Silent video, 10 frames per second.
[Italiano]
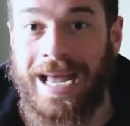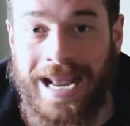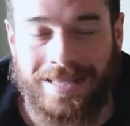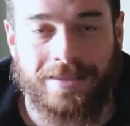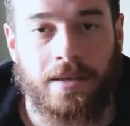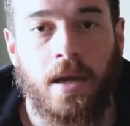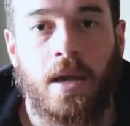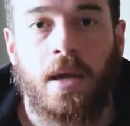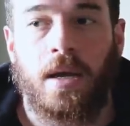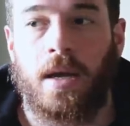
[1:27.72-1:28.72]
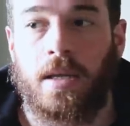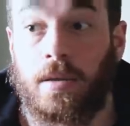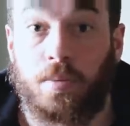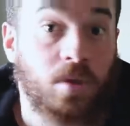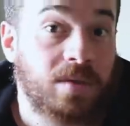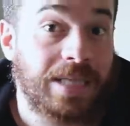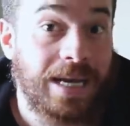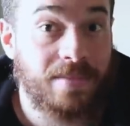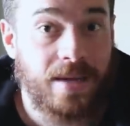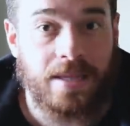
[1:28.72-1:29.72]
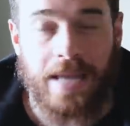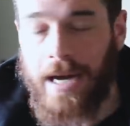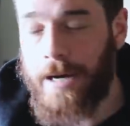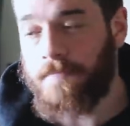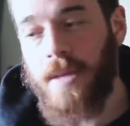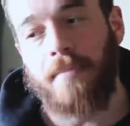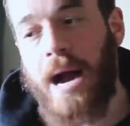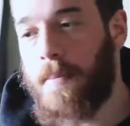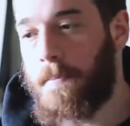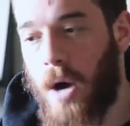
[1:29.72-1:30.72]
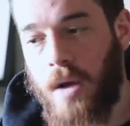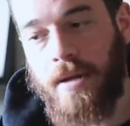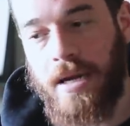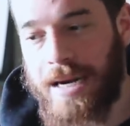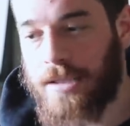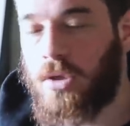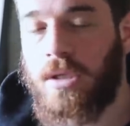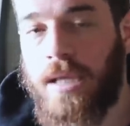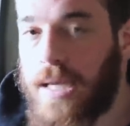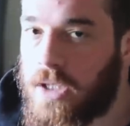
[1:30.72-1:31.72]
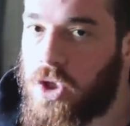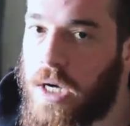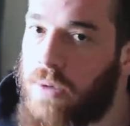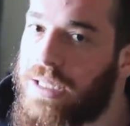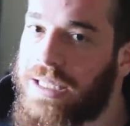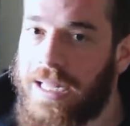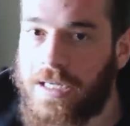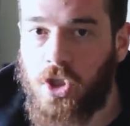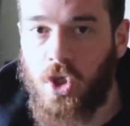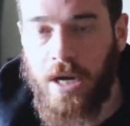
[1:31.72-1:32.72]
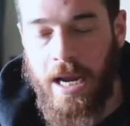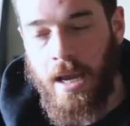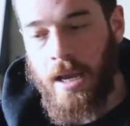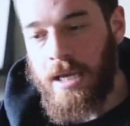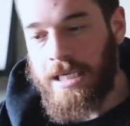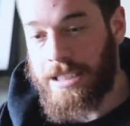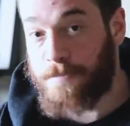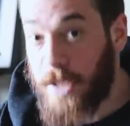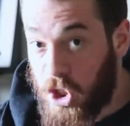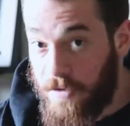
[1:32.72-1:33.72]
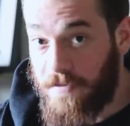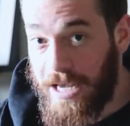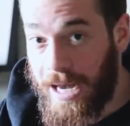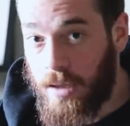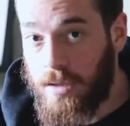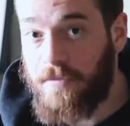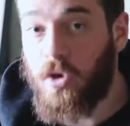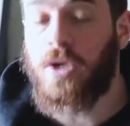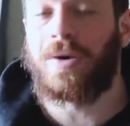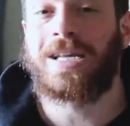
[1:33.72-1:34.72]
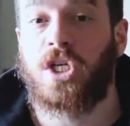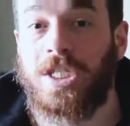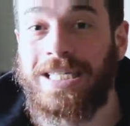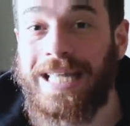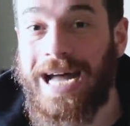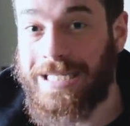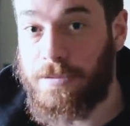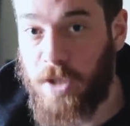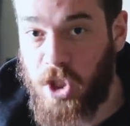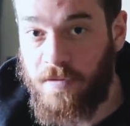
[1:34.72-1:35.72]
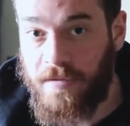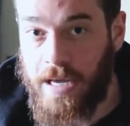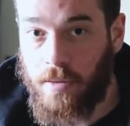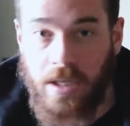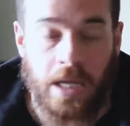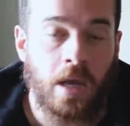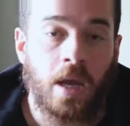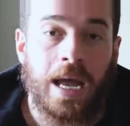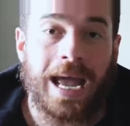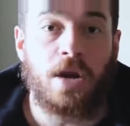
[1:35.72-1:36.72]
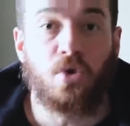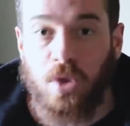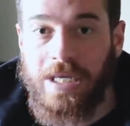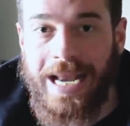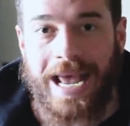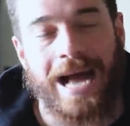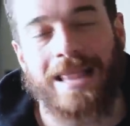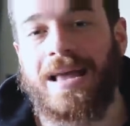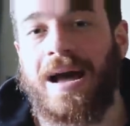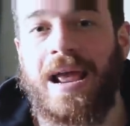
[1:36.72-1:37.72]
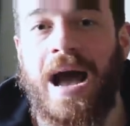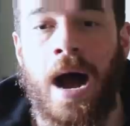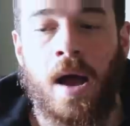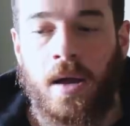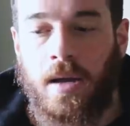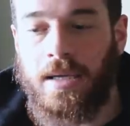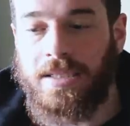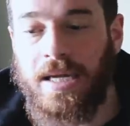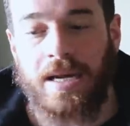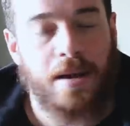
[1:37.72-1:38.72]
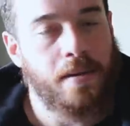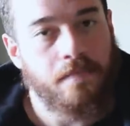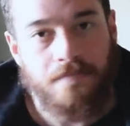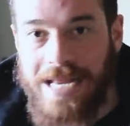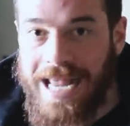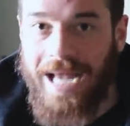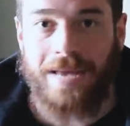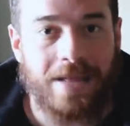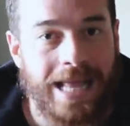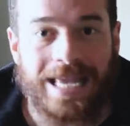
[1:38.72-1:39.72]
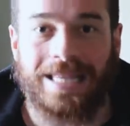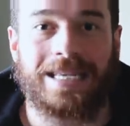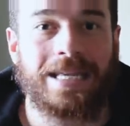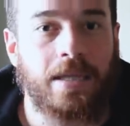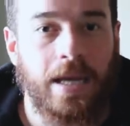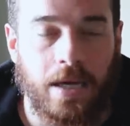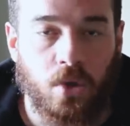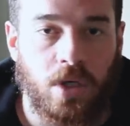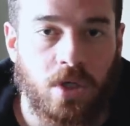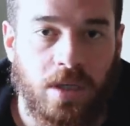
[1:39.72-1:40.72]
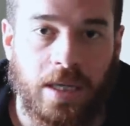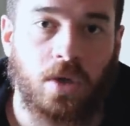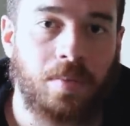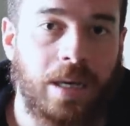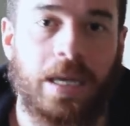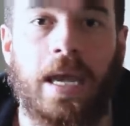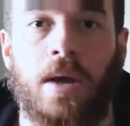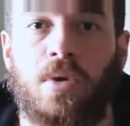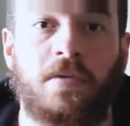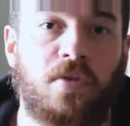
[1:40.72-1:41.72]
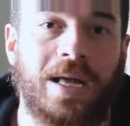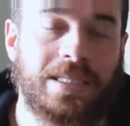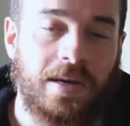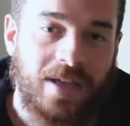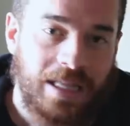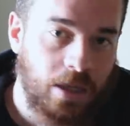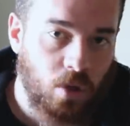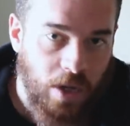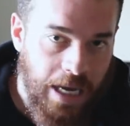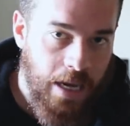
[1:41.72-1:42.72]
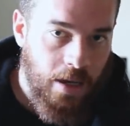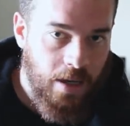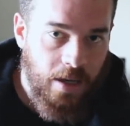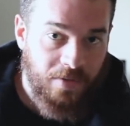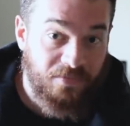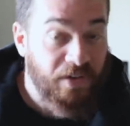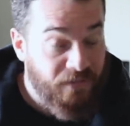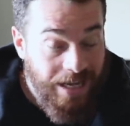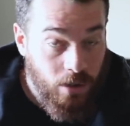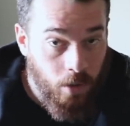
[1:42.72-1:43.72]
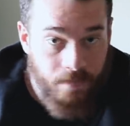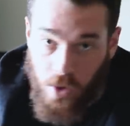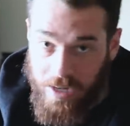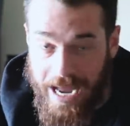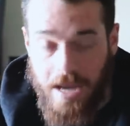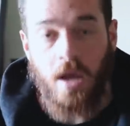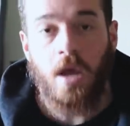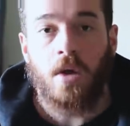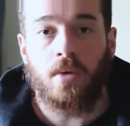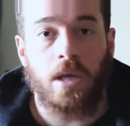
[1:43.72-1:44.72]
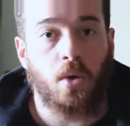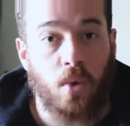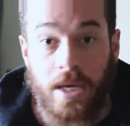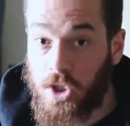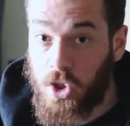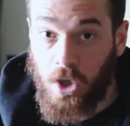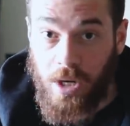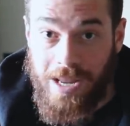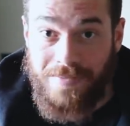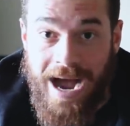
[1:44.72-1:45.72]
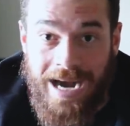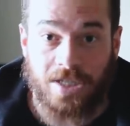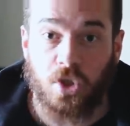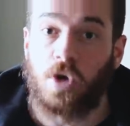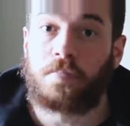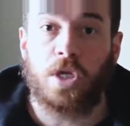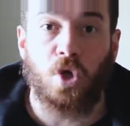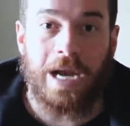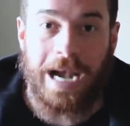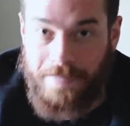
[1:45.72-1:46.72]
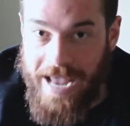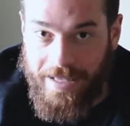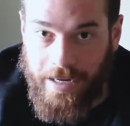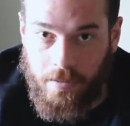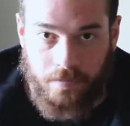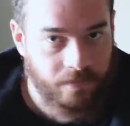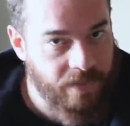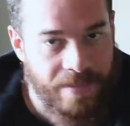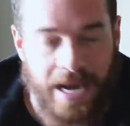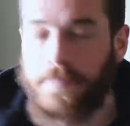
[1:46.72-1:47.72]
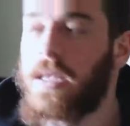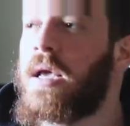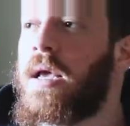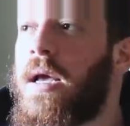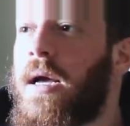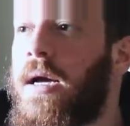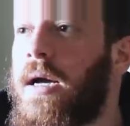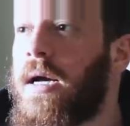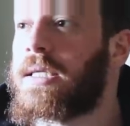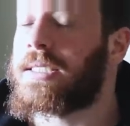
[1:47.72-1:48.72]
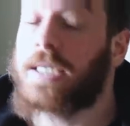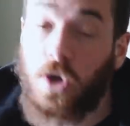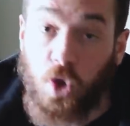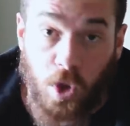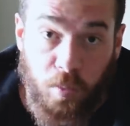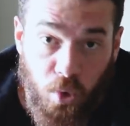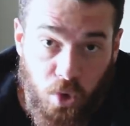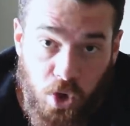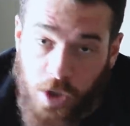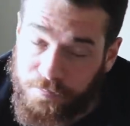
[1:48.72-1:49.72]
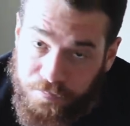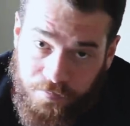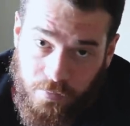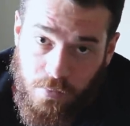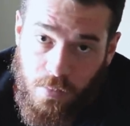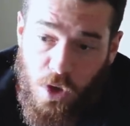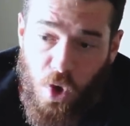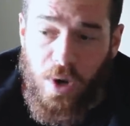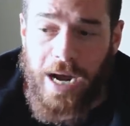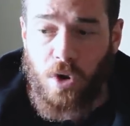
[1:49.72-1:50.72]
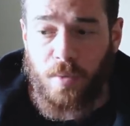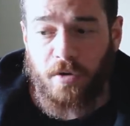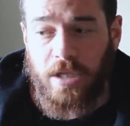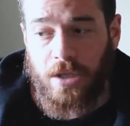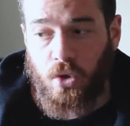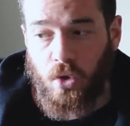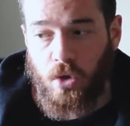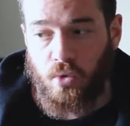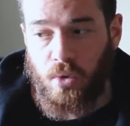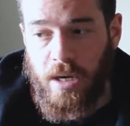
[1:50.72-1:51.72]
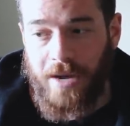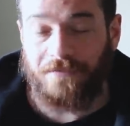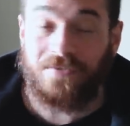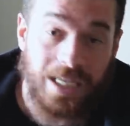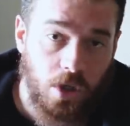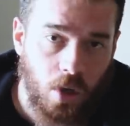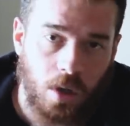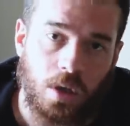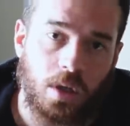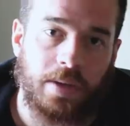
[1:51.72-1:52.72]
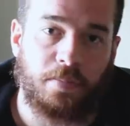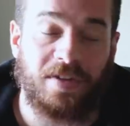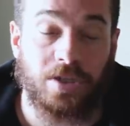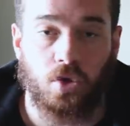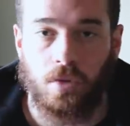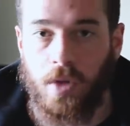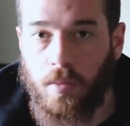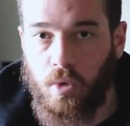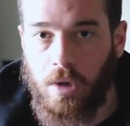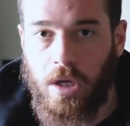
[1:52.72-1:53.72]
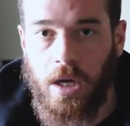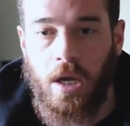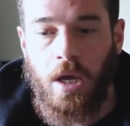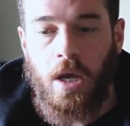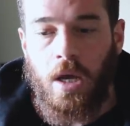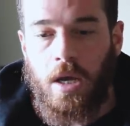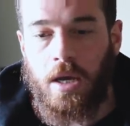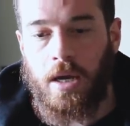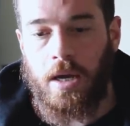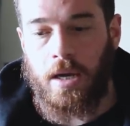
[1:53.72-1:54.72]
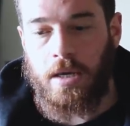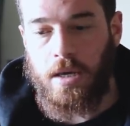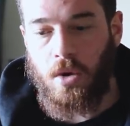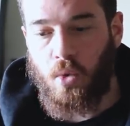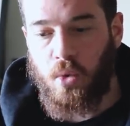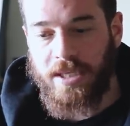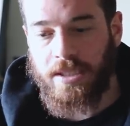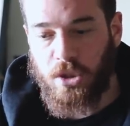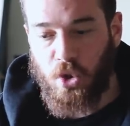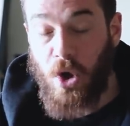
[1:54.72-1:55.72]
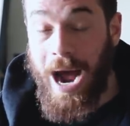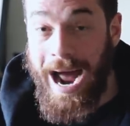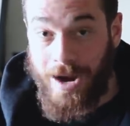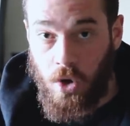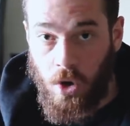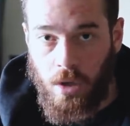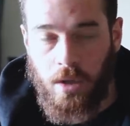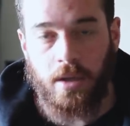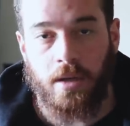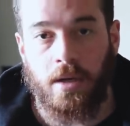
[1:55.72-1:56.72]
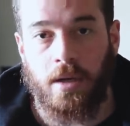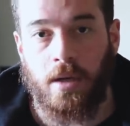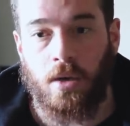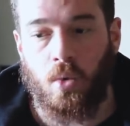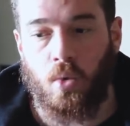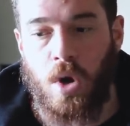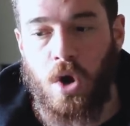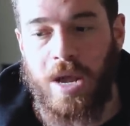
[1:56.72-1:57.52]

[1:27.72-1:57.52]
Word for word: carenze eh, dal punto di vista alimentare, ma poi per il resto l'integrazione è un'integrazione specifica di fronte a una necessità specifica, quindi è inutile andare a eh, inserire migliaia e migliaia di integratori soltanto perché un influencer vi ha detto che eh, va fatto, ok? Quindi questo rimane scolpito nella pietra, va bene. Uh, secondo punto, Ora, come ho detto in un video eh, tempo fa sul mio bulk, eh, in questo anno eh, quello